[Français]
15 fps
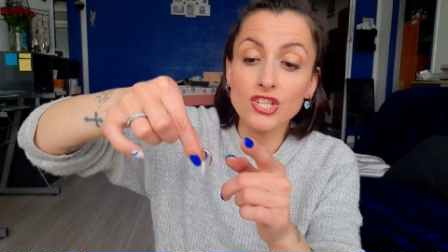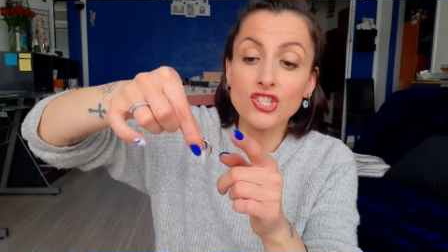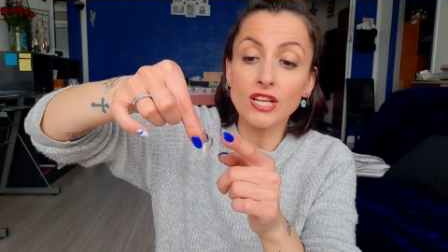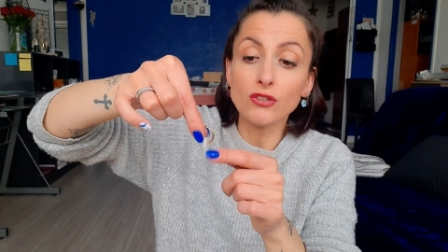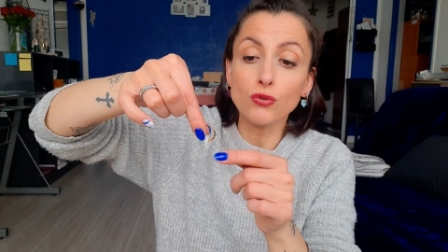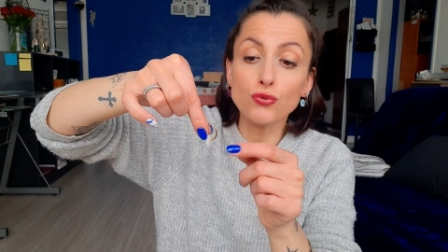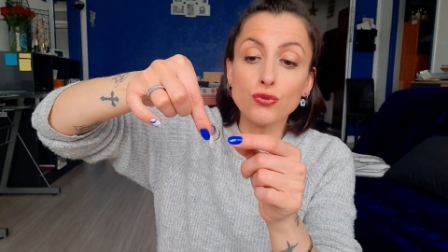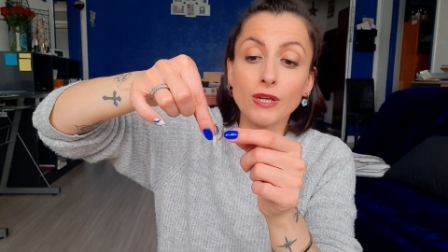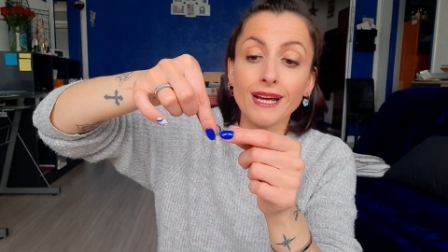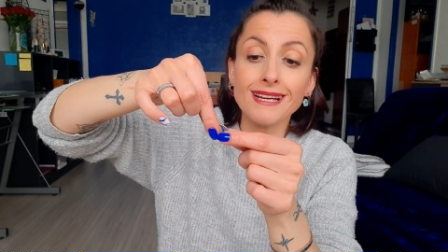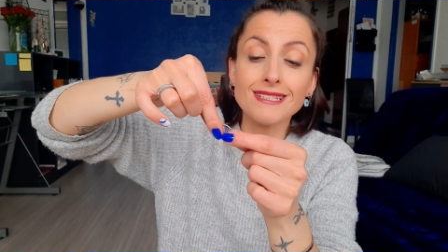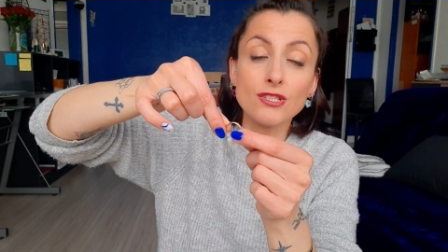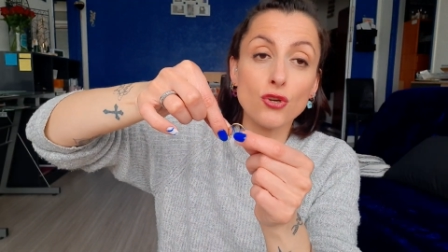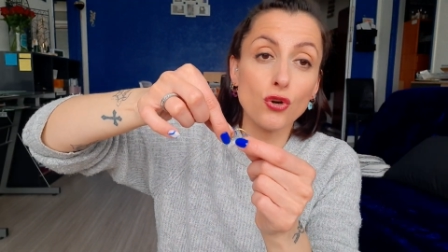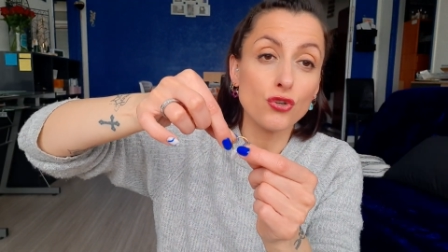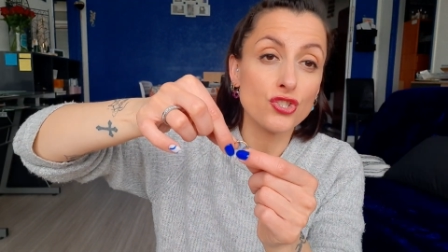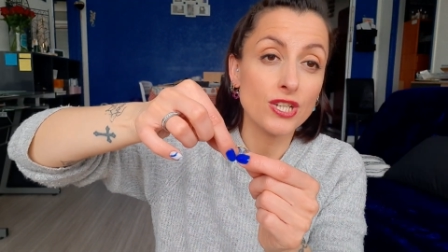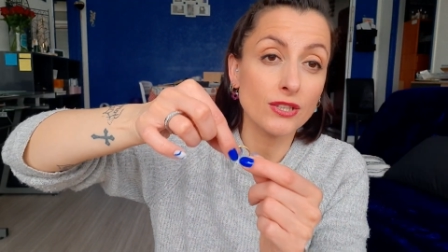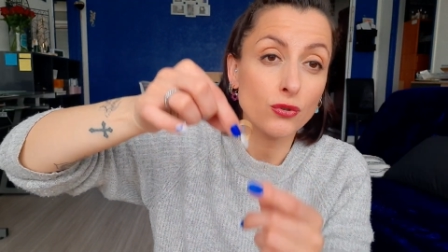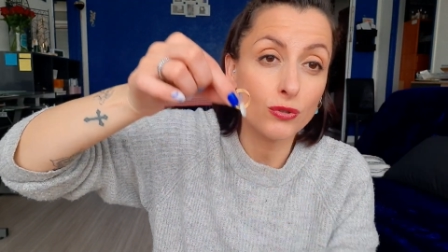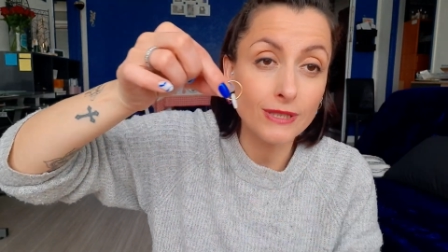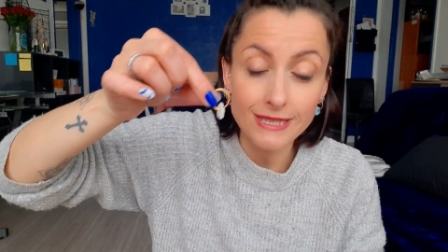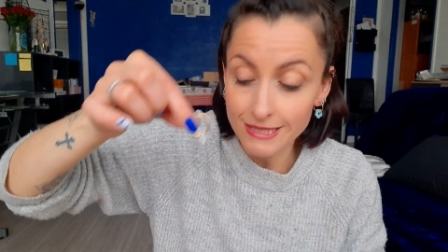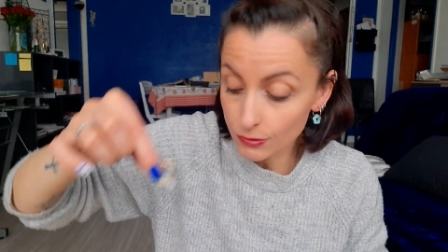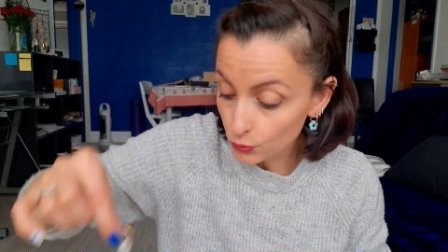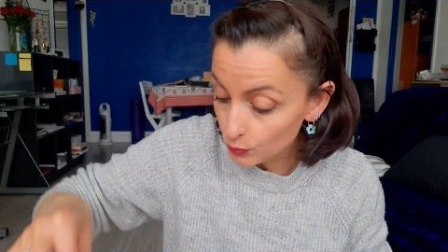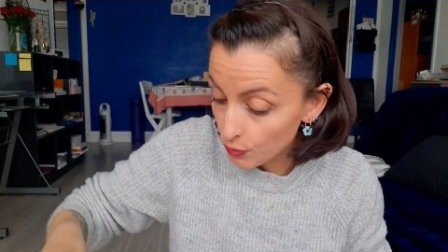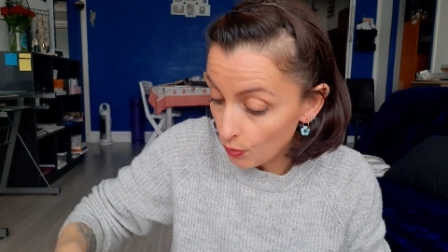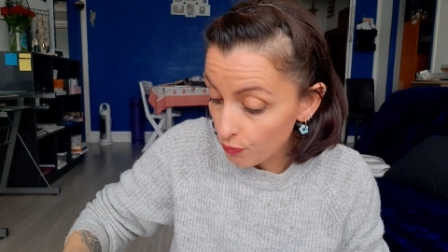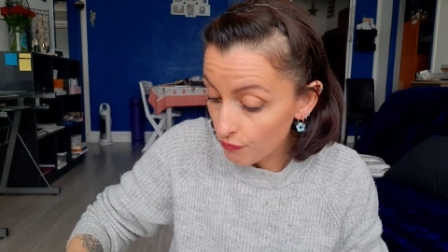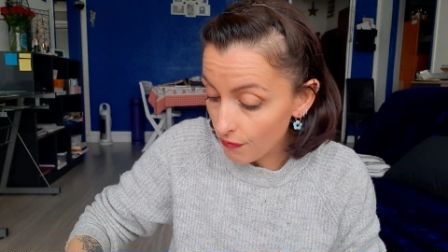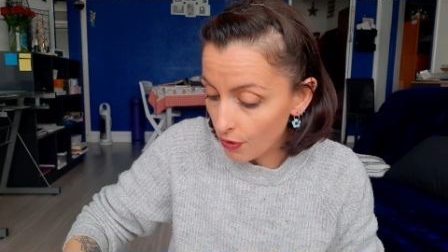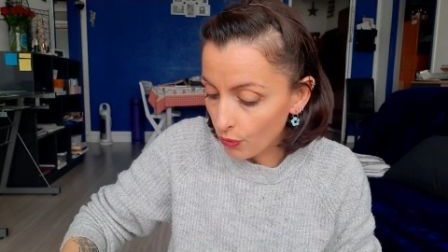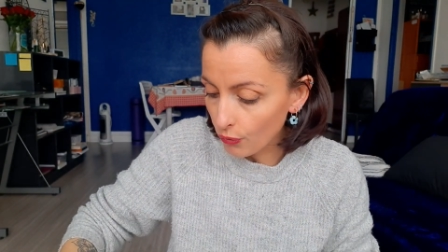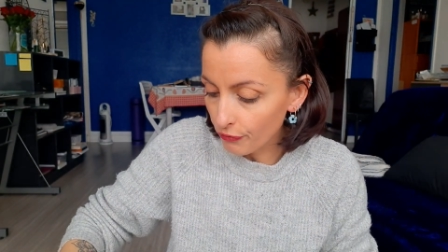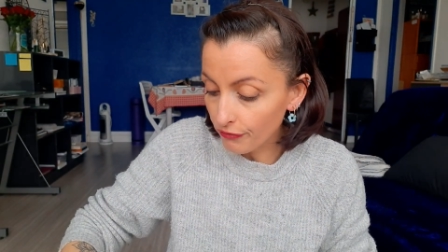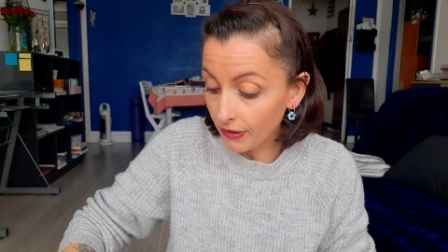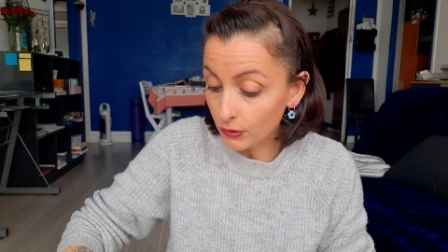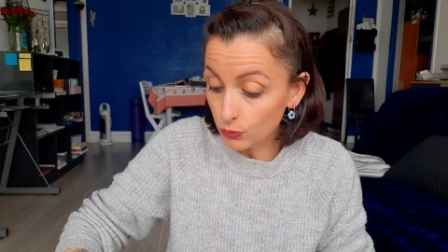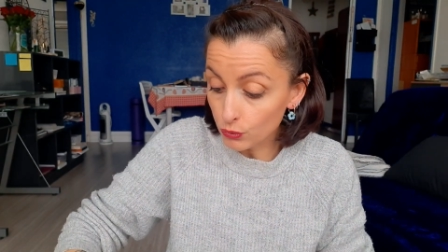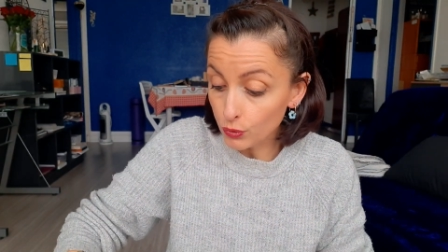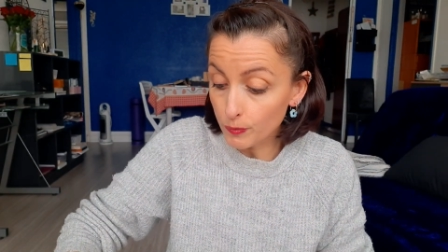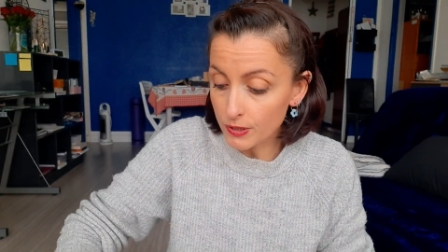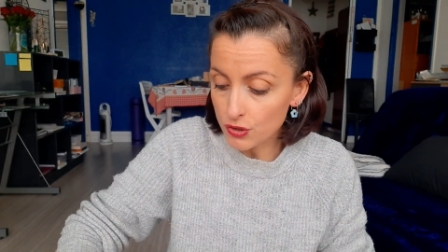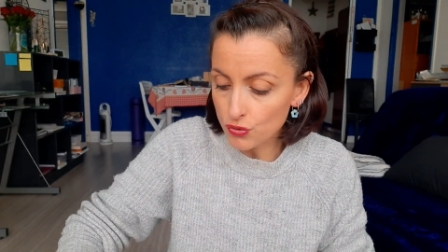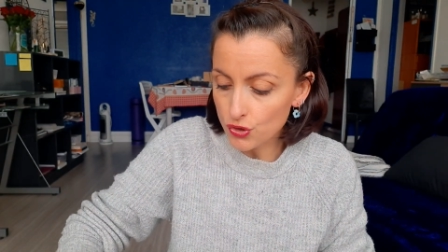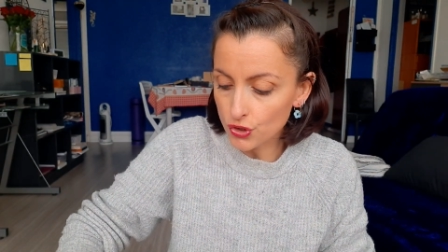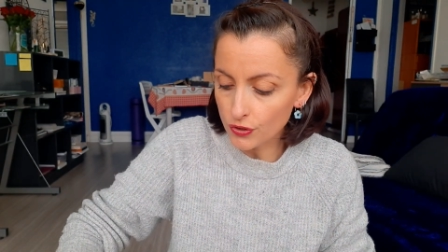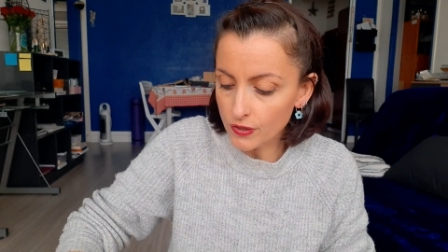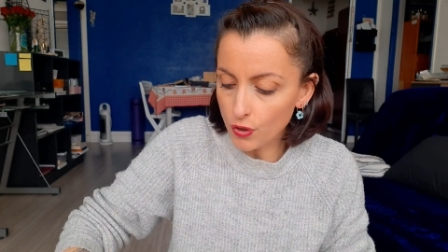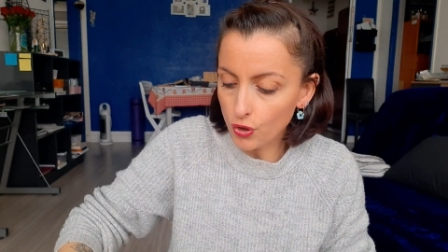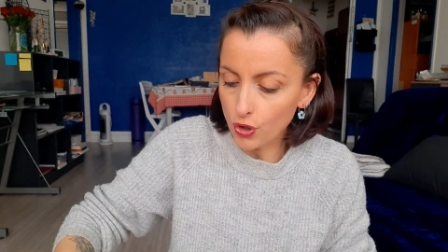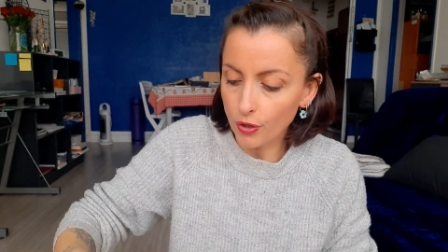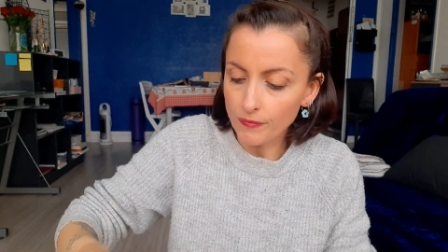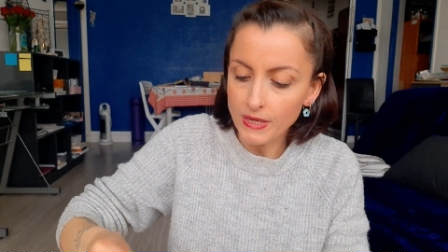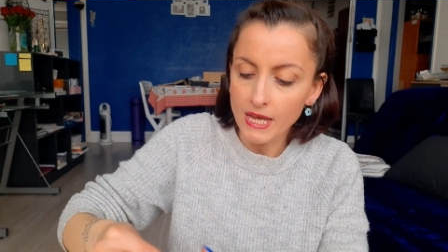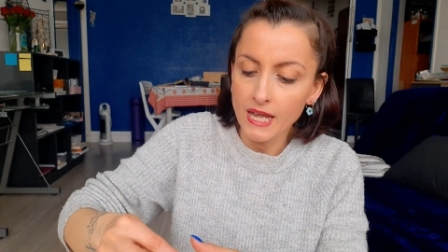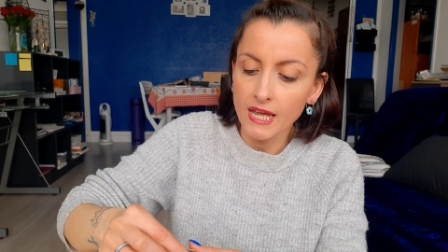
J'attends du réassort, j'attends des anneaux pour pouvoir en refaire d'autres parce que j'en ai encore.